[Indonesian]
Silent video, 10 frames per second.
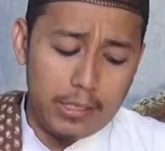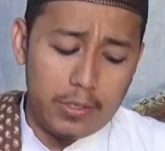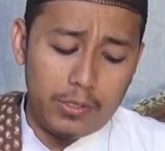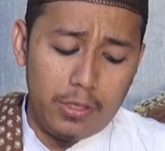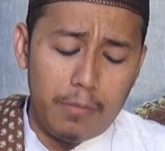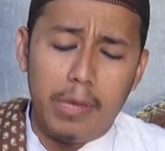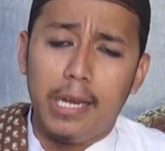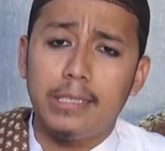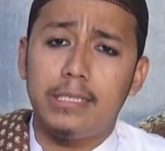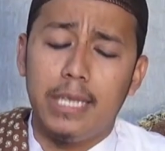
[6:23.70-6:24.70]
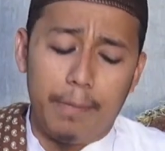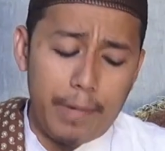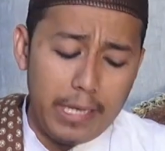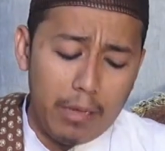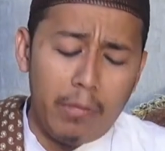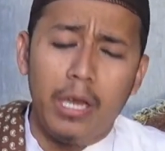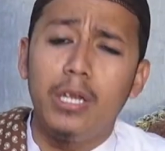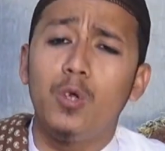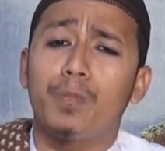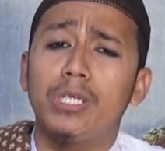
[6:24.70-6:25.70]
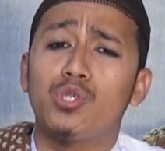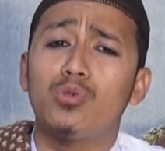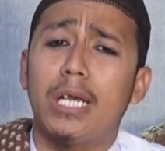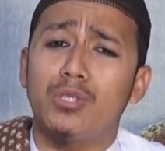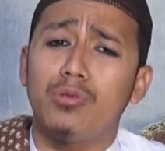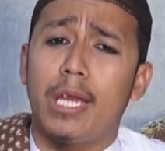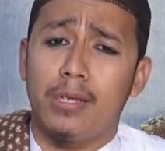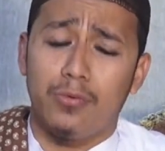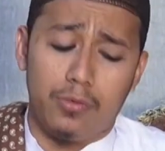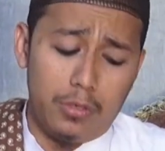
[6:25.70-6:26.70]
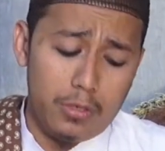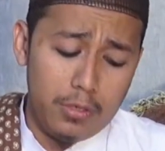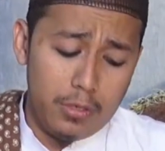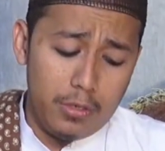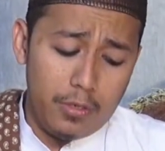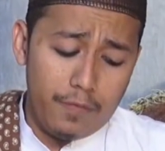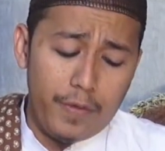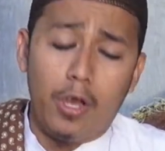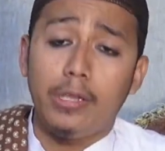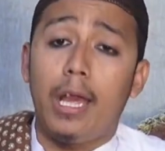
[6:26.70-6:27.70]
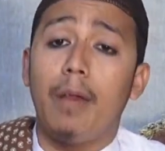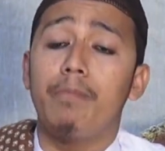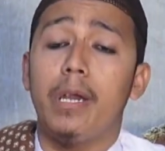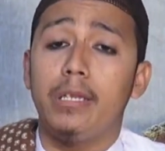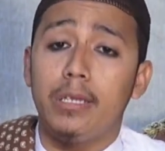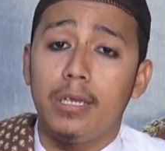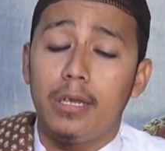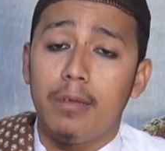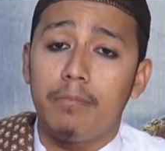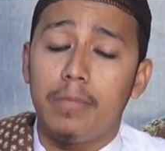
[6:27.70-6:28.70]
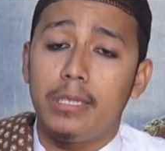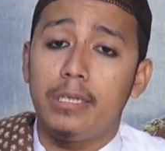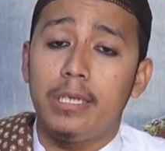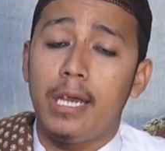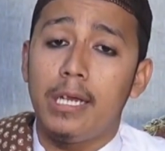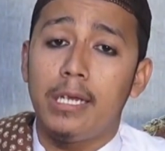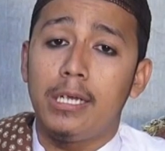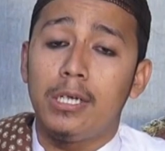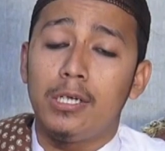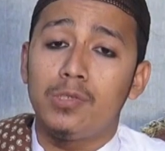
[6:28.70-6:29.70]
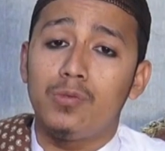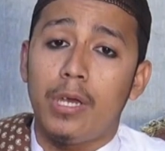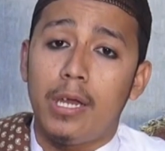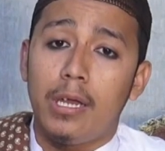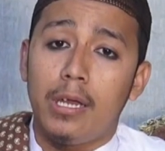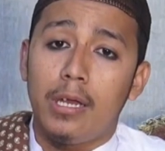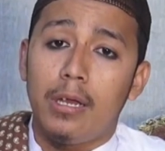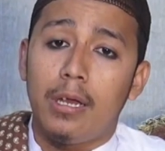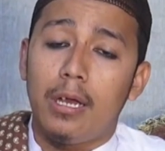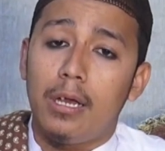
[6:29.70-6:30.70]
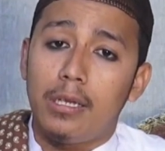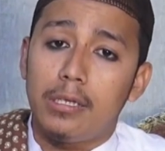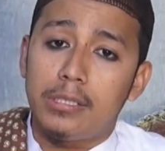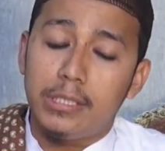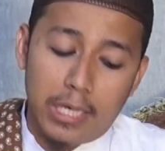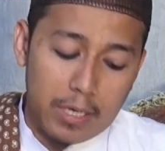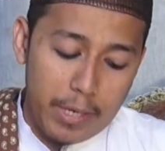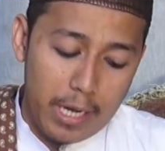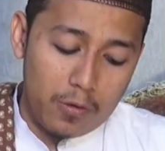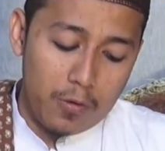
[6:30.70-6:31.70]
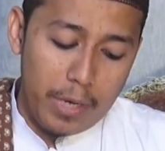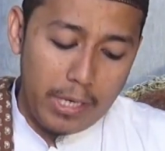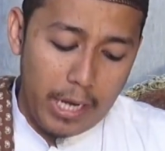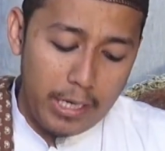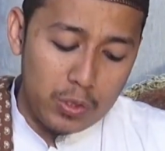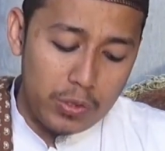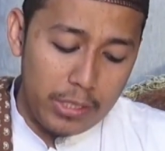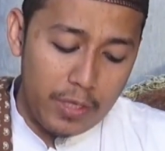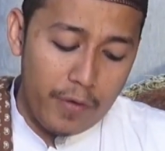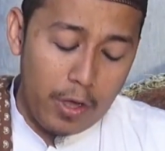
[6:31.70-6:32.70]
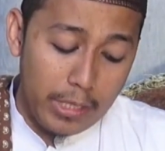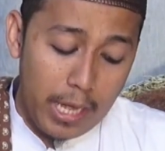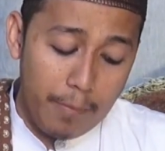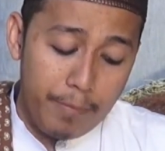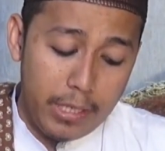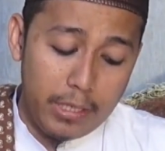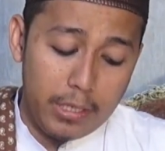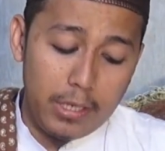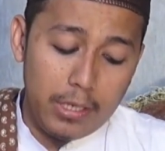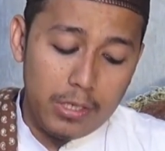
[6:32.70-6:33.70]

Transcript: Kata Rasulullah, barang siapa yang menghidupkan sunnah-sunnahku, faqad ahabbani. Berarti dia sudah uh, cinta kepadaku. Man ahya sunnati faqad ahabbani